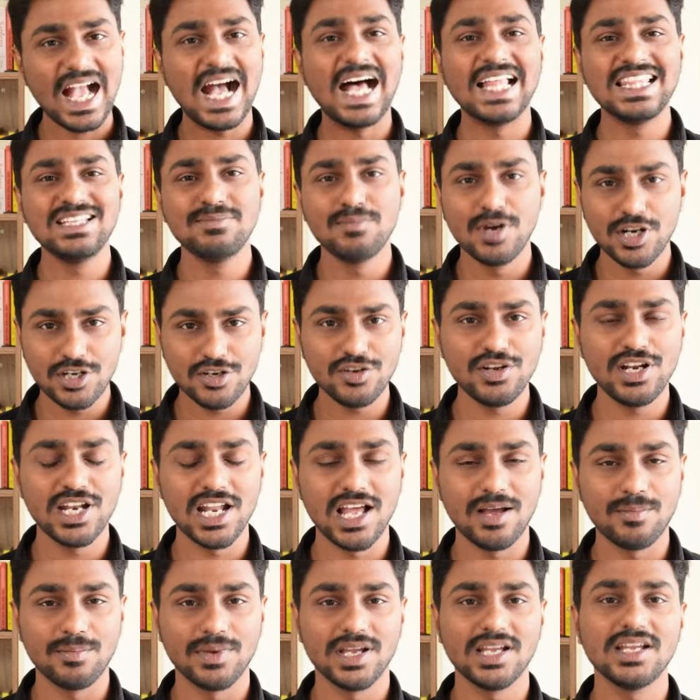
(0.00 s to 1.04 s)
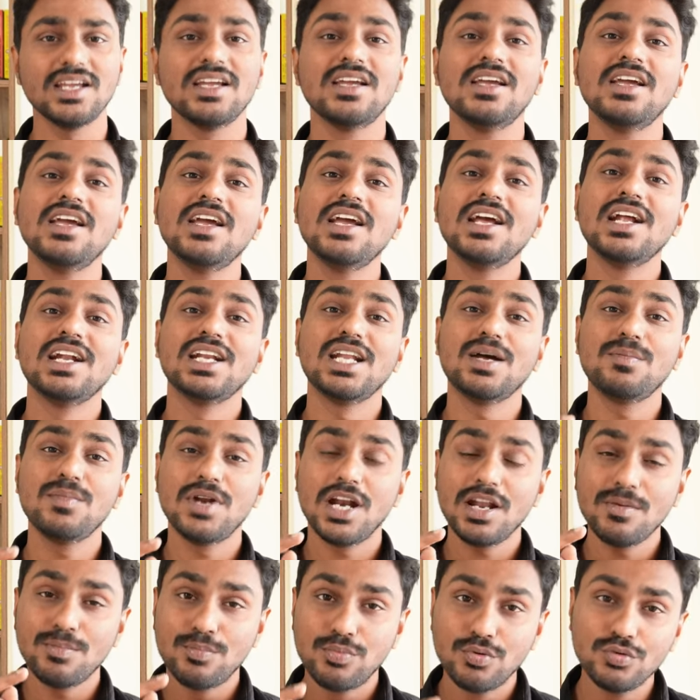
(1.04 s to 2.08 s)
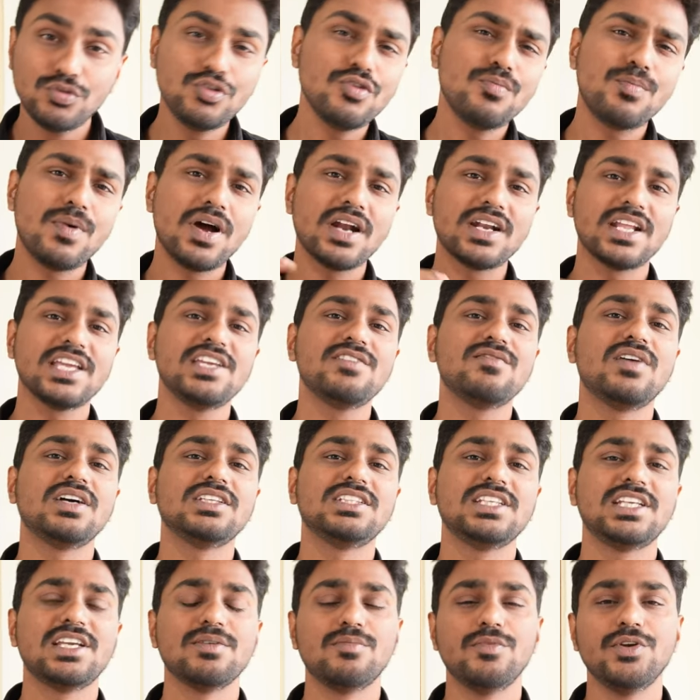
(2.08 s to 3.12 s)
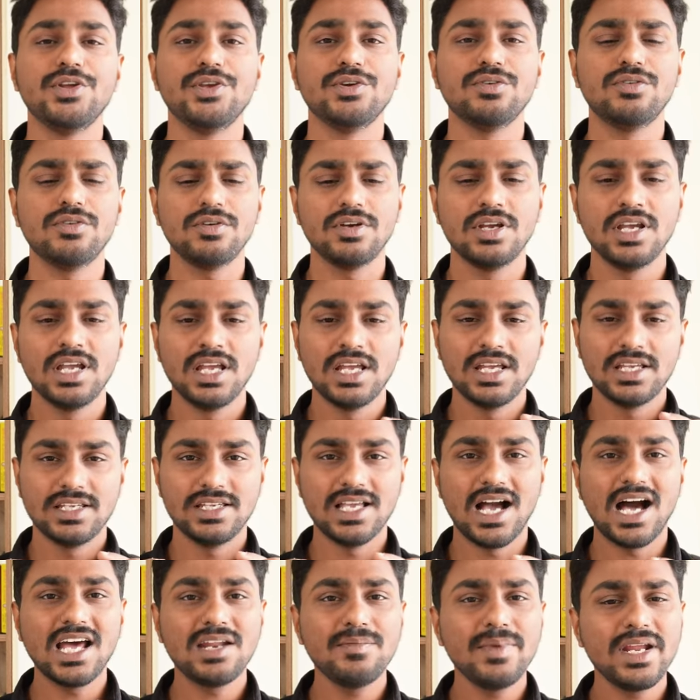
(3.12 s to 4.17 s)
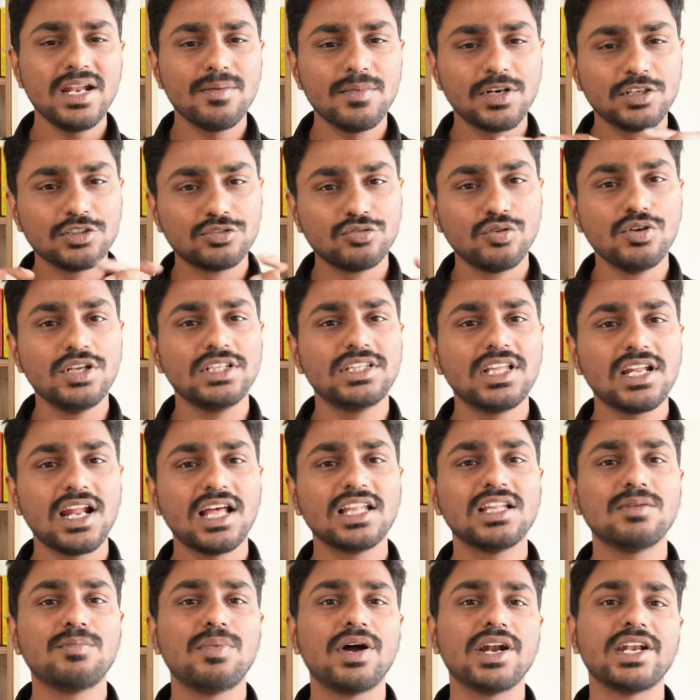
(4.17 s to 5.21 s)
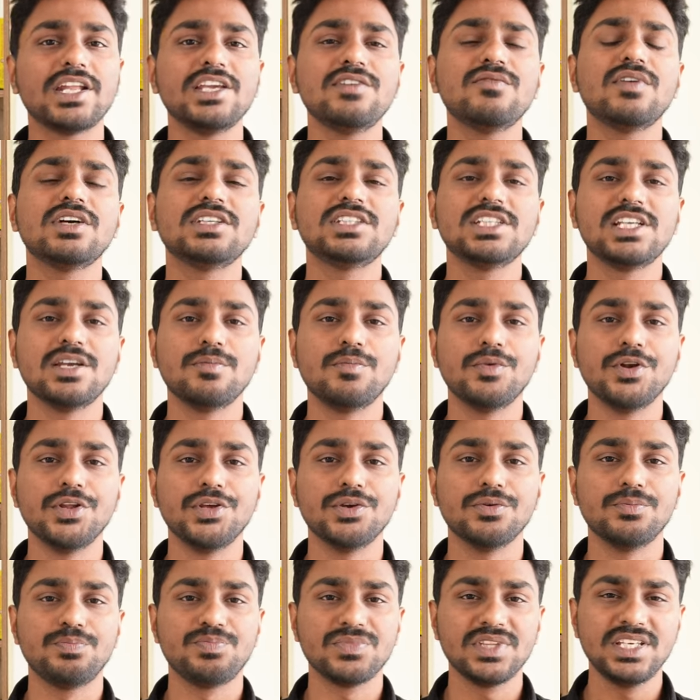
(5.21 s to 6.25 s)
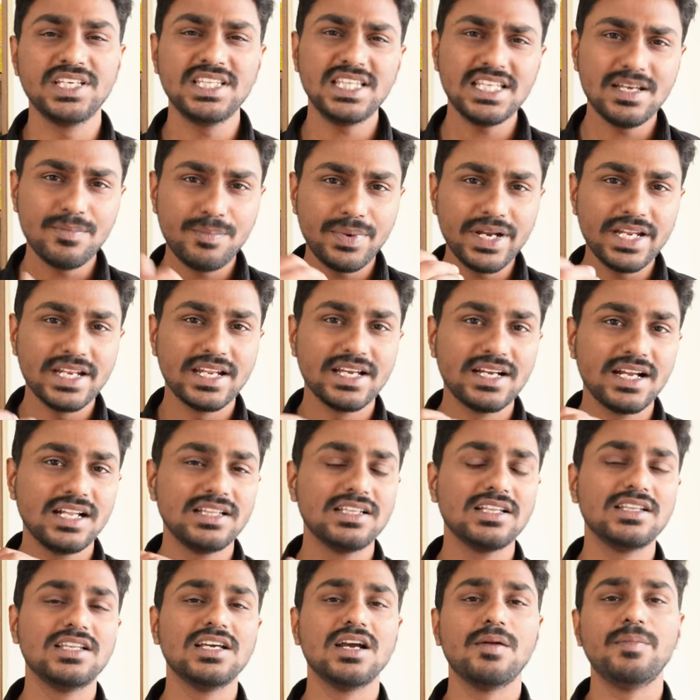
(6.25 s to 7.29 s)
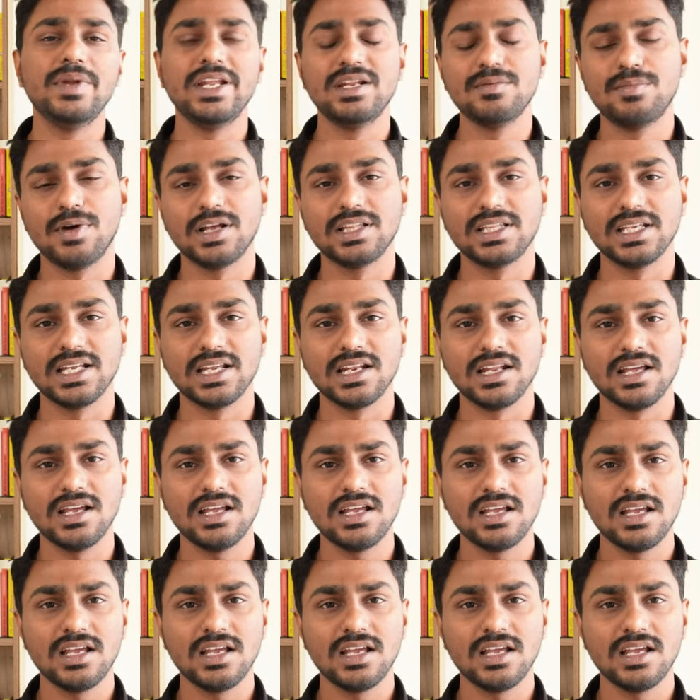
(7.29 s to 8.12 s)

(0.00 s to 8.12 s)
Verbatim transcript: அது மட்டும் இல்லாமல் நம்மளால் புது பாட்டையும் வாசிக்க முடியும் யாருமே நமக்கு சொல்லித்தராத பாட்டையும் வாசிக்க முடியும் இது எப்படி நிகழ்ந்தது அப்படின்னு பார்த்தீங்கன்னா